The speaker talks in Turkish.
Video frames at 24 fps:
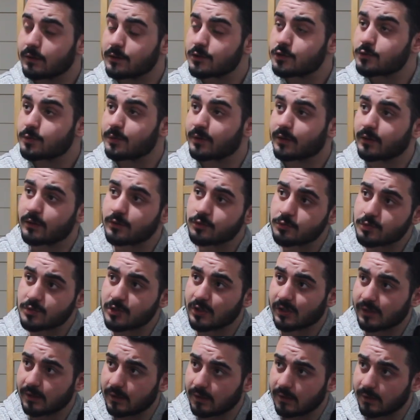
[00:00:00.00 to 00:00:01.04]
hiçbirinin hiçbir
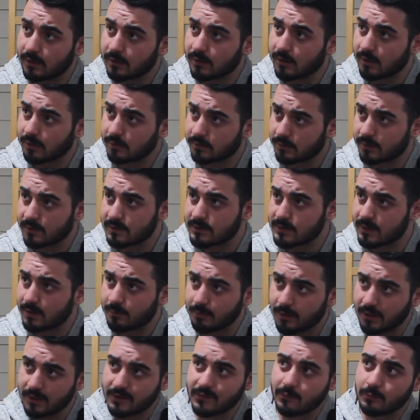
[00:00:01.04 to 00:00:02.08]
şekilde taktiksel
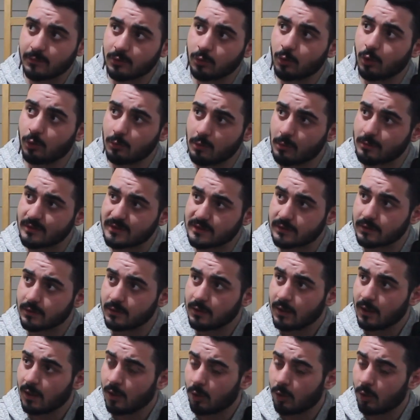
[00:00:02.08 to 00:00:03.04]
bir eğitiminin olmaması.